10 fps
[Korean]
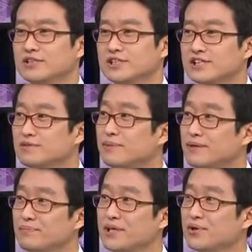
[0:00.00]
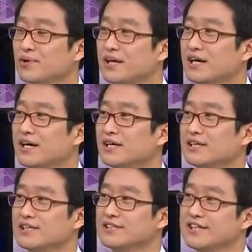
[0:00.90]
시급한 필요가
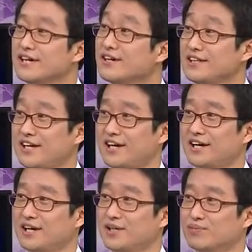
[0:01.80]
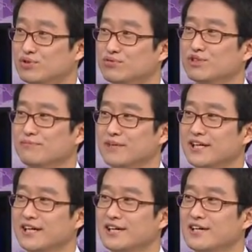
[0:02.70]
이 생리대 아,
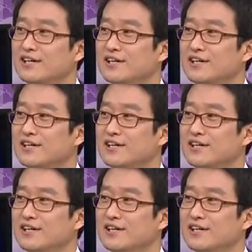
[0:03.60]
부분입니다. 그렇군요.